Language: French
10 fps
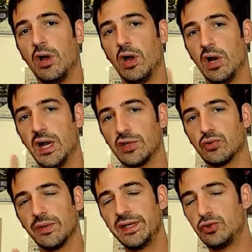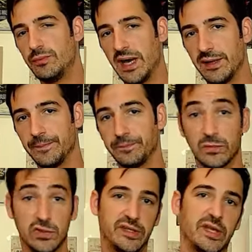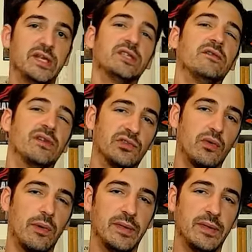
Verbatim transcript: la journée du marin. Cette année, c'est le 23 mai.